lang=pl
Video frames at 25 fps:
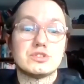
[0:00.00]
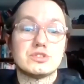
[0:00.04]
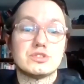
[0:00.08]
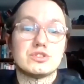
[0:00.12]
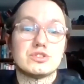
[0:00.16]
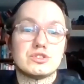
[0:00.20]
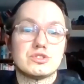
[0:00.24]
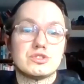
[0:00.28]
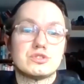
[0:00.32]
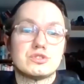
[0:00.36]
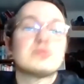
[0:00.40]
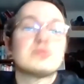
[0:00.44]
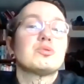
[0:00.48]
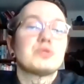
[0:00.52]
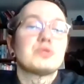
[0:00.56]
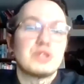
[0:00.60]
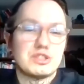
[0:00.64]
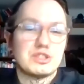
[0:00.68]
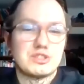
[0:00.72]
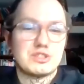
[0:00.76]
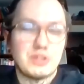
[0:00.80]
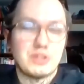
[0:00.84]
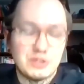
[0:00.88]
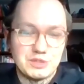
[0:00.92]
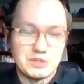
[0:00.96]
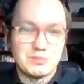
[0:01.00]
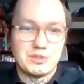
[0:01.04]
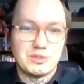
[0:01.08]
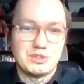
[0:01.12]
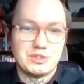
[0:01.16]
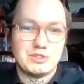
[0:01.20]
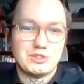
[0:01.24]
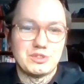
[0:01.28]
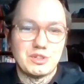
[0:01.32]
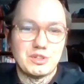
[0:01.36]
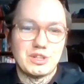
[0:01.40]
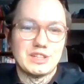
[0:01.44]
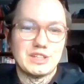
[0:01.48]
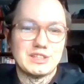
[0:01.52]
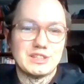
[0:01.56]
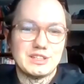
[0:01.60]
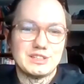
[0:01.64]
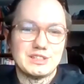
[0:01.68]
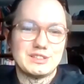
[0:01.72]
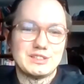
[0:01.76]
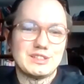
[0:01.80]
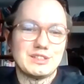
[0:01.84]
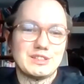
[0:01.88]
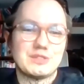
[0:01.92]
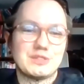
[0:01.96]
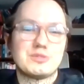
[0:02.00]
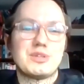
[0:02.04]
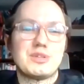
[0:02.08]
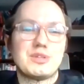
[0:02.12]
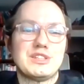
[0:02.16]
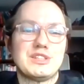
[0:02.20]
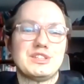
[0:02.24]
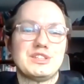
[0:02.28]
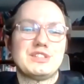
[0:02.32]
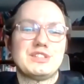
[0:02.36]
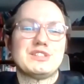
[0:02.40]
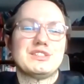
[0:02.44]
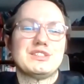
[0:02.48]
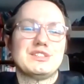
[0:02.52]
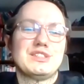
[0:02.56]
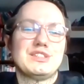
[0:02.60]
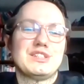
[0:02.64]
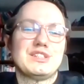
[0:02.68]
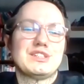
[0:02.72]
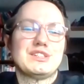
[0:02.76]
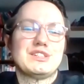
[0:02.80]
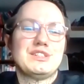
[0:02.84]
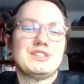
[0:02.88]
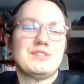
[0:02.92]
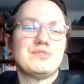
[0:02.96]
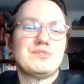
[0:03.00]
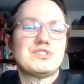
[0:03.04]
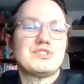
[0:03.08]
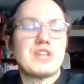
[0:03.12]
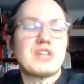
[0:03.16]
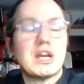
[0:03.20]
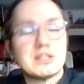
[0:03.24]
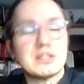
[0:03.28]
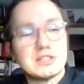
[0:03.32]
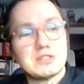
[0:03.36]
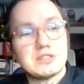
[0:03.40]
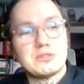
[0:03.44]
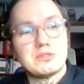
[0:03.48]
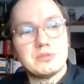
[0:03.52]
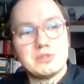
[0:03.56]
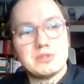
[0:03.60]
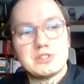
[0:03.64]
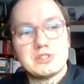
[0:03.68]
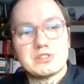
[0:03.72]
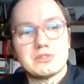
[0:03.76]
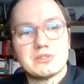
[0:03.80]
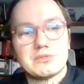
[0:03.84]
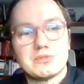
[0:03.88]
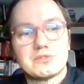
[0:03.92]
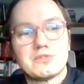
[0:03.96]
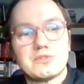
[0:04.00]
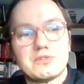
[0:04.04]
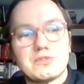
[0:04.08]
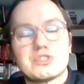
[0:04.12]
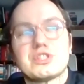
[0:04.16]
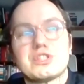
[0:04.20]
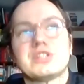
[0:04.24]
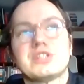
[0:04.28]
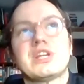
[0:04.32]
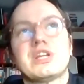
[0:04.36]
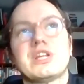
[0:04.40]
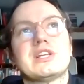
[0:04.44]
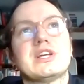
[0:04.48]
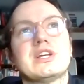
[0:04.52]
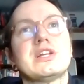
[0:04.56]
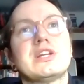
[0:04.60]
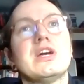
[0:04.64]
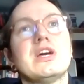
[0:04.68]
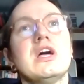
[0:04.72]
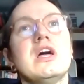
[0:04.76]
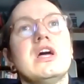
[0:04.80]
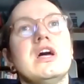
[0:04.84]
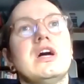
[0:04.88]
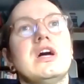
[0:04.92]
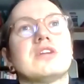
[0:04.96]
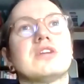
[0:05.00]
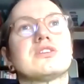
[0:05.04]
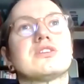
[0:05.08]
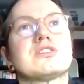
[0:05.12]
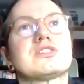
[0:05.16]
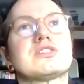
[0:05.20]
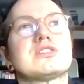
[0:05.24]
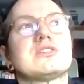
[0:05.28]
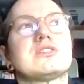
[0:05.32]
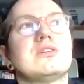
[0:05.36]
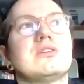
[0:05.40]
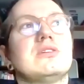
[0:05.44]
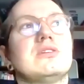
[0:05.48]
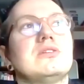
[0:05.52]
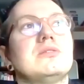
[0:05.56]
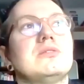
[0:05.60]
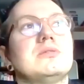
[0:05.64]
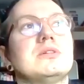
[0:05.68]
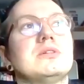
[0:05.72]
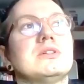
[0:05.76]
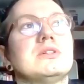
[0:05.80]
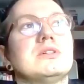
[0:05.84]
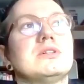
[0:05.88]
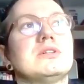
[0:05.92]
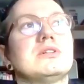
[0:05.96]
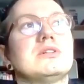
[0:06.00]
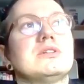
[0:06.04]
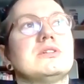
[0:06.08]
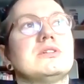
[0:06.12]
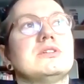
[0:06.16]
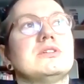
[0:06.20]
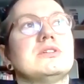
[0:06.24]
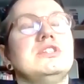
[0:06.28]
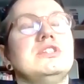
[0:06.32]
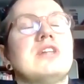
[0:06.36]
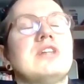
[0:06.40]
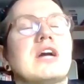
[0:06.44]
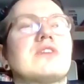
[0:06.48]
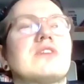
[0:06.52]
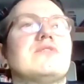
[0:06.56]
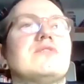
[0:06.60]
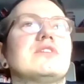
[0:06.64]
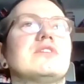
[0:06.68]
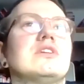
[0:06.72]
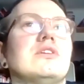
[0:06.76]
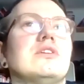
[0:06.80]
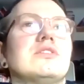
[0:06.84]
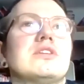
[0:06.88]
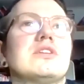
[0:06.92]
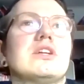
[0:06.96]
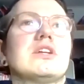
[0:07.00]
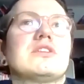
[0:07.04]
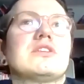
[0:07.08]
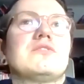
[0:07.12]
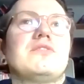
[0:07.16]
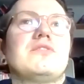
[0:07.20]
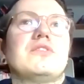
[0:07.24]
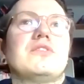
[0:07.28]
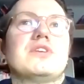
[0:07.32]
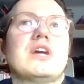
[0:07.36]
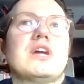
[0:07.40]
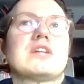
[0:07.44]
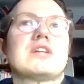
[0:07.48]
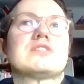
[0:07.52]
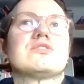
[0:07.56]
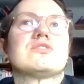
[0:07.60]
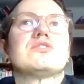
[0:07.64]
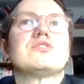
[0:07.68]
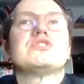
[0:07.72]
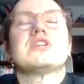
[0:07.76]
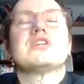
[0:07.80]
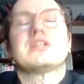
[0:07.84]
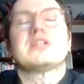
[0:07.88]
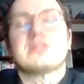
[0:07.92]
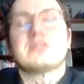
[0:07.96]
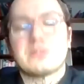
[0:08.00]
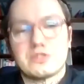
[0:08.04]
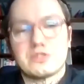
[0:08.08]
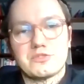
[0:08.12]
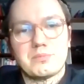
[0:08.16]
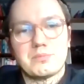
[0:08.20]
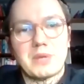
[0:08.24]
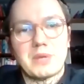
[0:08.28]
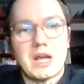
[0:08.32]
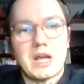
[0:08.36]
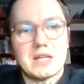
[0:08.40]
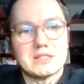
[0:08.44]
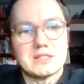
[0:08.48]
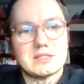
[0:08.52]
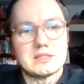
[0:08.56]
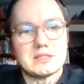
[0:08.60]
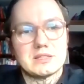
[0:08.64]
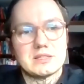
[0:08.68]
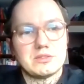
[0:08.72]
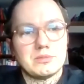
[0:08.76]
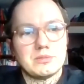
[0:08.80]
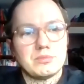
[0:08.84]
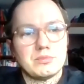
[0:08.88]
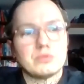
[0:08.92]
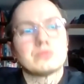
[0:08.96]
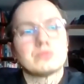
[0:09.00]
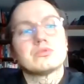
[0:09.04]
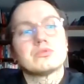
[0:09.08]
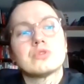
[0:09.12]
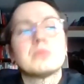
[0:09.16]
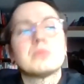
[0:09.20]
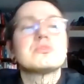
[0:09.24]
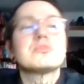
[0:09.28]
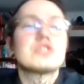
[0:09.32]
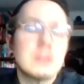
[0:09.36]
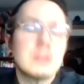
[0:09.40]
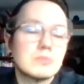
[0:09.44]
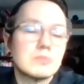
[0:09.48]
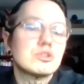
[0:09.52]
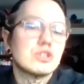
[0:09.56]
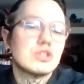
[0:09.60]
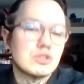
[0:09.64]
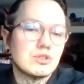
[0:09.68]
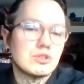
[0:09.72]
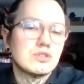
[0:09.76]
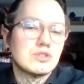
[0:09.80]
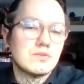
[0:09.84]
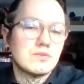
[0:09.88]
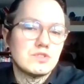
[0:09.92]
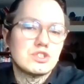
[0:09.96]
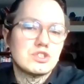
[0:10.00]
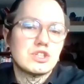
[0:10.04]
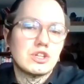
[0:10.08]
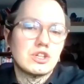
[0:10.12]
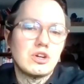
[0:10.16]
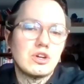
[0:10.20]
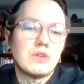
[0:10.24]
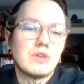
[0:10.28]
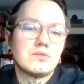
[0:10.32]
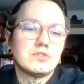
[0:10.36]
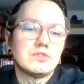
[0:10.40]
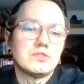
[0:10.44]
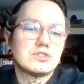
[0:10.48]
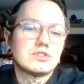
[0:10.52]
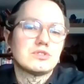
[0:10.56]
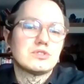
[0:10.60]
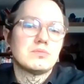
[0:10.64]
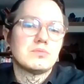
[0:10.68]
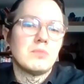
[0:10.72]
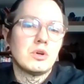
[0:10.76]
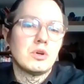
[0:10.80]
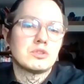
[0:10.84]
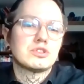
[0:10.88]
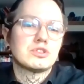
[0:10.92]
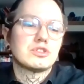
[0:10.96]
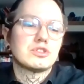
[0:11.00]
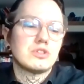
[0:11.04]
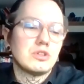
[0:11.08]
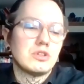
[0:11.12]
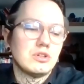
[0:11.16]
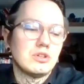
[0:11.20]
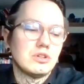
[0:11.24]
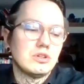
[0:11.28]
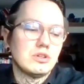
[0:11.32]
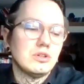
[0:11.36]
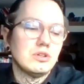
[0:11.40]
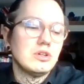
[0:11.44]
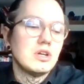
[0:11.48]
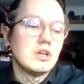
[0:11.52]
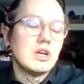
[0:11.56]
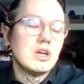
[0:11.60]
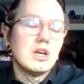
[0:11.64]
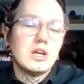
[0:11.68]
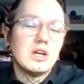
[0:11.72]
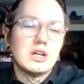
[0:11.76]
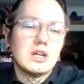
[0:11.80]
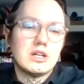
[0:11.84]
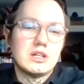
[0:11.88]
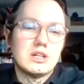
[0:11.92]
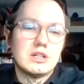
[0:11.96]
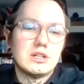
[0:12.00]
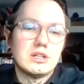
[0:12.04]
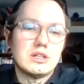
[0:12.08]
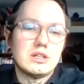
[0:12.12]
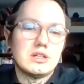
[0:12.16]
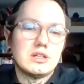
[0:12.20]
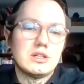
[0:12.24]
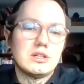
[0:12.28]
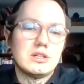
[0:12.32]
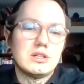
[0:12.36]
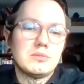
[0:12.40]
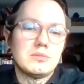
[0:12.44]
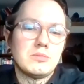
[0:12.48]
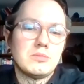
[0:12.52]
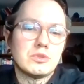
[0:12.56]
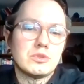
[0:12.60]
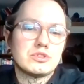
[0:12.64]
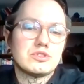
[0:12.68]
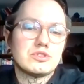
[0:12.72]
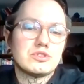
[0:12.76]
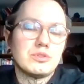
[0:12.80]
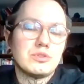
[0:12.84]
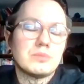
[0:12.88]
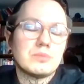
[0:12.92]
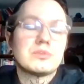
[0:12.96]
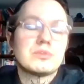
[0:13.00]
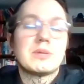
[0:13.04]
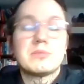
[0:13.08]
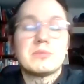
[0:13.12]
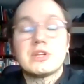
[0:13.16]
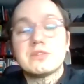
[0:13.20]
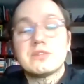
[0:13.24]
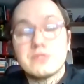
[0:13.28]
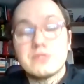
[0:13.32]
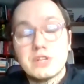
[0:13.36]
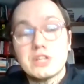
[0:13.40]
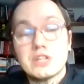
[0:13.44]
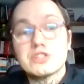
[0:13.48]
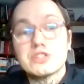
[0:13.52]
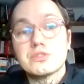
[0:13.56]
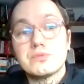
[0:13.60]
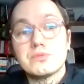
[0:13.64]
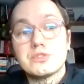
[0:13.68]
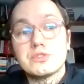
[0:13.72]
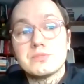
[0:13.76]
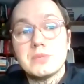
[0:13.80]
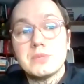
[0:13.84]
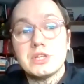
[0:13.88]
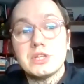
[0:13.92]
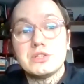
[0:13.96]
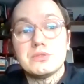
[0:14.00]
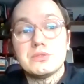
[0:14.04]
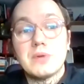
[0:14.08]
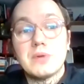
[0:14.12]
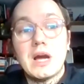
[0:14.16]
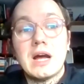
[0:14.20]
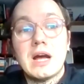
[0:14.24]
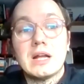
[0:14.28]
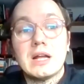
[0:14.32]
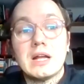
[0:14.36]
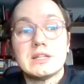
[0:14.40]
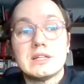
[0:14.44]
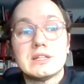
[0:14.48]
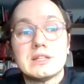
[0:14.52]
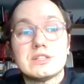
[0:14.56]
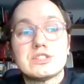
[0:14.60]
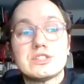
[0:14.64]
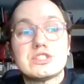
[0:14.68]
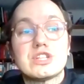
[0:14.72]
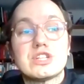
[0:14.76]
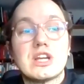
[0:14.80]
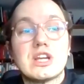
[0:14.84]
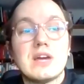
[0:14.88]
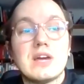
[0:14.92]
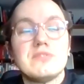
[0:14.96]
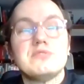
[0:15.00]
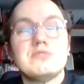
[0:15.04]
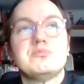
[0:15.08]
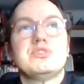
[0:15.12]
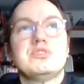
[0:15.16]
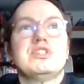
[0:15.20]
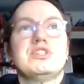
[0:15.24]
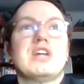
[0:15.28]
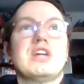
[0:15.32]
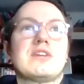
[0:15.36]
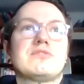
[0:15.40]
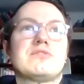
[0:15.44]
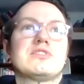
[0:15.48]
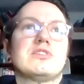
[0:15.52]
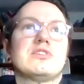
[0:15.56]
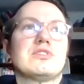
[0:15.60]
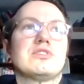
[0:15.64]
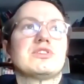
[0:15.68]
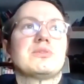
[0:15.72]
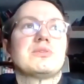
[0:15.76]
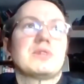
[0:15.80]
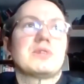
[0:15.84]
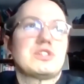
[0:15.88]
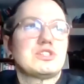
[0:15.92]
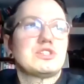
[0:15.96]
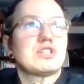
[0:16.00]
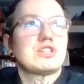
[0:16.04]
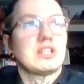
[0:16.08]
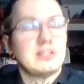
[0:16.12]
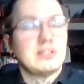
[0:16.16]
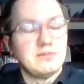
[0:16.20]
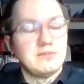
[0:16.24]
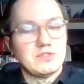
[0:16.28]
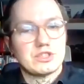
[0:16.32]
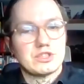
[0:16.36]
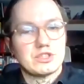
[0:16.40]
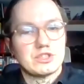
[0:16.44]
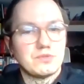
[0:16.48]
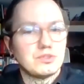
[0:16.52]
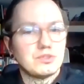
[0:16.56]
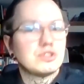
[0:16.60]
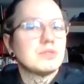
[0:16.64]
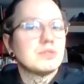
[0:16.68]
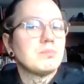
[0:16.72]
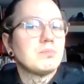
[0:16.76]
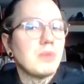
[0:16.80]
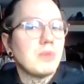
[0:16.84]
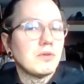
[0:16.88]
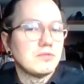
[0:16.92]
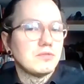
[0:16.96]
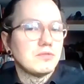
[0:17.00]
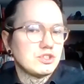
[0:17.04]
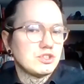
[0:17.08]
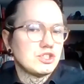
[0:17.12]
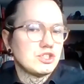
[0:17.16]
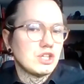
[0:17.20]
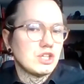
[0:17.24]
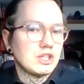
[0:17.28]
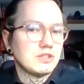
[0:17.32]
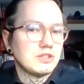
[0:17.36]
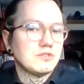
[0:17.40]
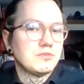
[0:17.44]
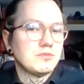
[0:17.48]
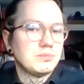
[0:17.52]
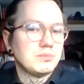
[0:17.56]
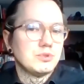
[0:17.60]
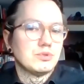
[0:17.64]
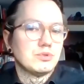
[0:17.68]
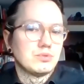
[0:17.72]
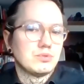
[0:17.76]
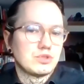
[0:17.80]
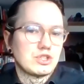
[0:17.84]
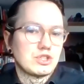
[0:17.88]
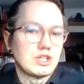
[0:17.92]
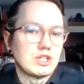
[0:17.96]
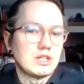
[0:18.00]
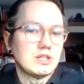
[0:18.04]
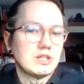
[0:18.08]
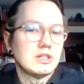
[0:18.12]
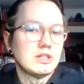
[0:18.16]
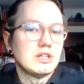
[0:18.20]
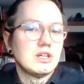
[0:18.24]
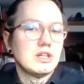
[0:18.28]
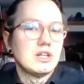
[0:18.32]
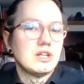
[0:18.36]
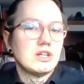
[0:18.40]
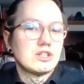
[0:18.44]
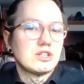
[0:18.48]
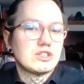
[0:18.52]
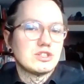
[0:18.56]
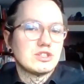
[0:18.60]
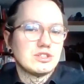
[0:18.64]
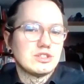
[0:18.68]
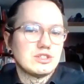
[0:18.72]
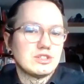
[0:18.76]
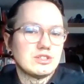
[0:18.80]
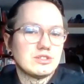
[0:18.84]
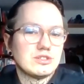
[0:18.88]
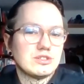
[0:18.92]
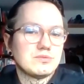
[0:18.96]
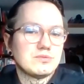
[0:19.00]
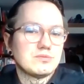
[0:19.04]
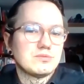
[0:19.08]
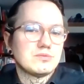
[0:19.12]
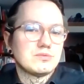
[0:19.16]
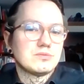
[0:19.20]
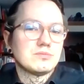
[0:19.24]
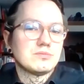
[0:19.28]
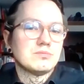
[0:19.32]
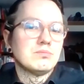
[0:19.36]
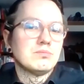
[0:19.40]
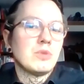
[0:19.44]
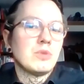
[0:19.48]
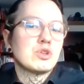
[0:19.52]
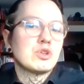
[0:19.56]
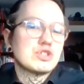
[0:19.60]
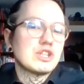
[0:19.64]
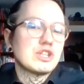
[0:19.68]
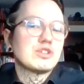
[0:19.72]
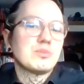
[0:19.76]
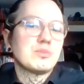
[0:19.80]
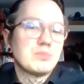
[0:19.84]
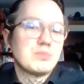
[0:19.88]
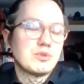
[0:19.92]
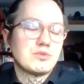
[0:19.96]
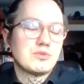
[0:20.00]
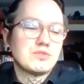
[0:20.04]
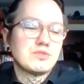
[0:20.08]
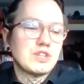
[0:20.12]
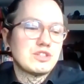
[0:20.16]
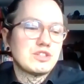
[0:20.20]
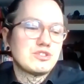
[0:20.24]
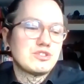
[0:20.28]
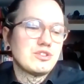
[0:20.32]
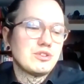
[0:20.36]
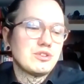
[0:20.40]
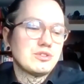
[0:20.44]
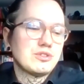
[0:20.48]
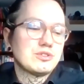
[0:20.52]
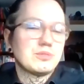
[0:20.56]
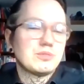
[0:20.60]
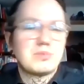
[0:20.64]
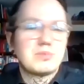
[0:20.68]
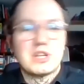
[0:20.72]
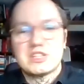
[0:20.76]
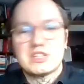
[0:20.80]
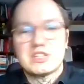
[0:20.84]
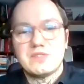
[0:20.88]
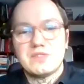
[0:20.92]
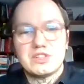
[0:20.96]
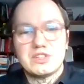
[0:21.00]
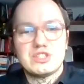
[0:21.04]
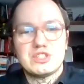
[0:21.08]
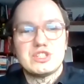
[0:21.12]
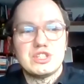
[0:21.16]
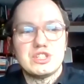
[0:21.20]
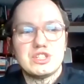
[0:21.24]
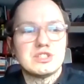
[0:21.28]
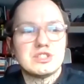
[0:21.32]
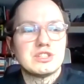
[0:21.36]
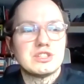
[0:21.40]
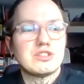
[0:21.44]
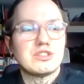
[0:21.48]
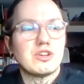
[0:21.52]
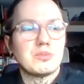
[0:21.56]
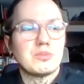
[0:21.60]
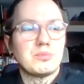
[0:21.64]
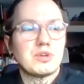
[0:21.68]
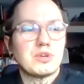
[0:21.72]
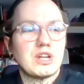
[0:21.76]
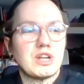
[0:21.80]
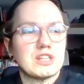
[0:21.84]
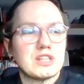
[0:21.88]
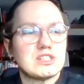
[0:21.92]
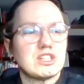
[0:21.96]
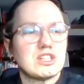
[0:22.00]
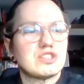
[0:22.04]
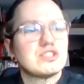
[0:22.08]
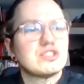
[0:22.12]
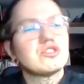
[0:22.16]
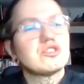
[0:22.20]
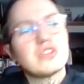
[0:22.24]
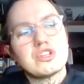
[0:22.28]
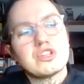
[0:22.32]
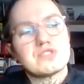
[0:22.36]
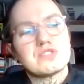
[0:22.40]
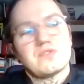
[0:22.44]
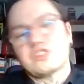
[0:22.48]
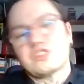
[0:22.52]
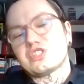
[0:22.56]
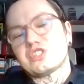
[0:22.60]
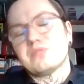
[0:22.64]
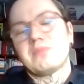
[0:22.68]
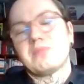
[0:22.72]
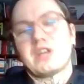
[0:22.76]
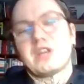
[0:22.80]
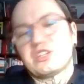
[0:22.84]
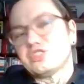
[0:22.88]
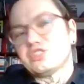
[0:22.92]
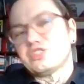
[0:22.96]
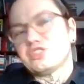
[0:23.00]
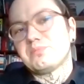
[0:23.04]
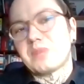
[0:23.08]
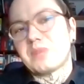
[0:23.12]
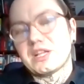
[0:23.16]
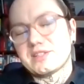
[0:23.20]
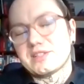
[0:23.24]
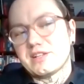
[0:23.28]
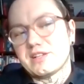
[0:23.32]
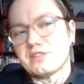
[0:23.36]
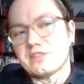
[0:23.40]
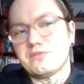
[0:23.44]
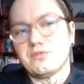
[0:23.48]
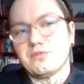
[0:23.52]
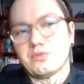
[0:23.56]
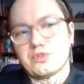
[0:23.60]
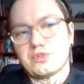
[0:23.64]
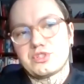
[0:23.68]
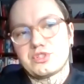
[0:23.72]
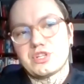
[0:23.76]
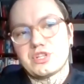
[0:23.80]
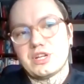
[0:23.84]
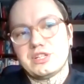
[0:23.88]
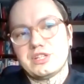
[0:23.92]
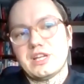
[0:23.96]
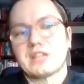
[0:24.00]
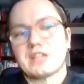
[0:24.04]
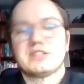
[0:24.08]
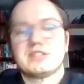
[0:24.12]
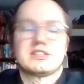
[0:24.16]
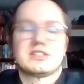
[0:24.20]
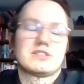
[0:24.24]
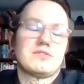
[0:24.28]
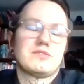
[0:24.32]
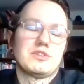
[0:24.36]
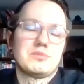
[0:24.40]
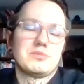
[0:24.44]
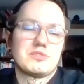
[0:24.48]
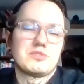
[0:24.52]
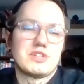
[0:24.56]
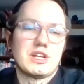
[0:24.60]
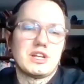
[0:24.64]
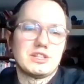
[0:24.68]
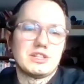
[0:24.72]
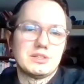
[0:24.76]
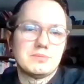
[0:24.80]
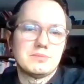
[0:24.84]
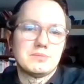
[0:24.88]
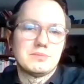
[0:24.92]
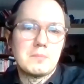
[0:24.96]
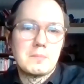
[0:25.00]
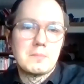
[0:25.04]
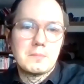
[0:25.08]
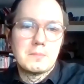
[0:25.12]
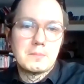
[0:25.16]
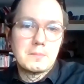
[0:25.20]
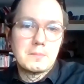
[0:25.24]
z, z drugiej strony monitora, tej, tej która nigdy nie, nie widziała tych kulisów tworzenia gier, to jest to, e, jak wygląda Twoja codzienność pracy. No bo domyślam się, że oczywiście COVID mocno E, mocno ją tam nadwyrężył i zmienił, ale ciekawi mnie, jak wyglądał jakiś taki, wiesz, twój typowy dzień w biurze. Czy można to porównać do, do pracy w jakichś innych korporacjach, czy to jest właśnie bardziej praca twórcza? Jak jest Twoim zdaniem?